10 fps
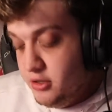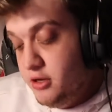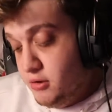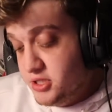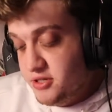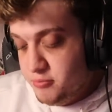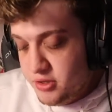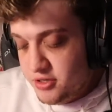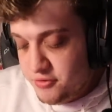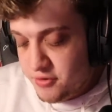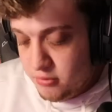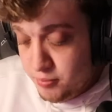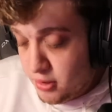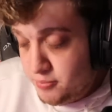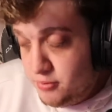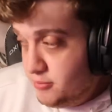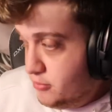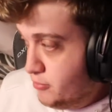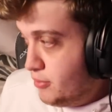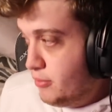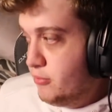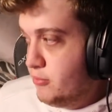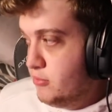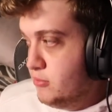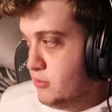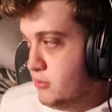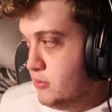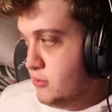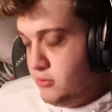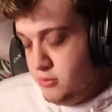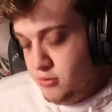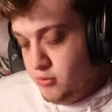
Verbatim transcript: igual se muita gente falou, um próprio. Um pro... 12 meses aqui.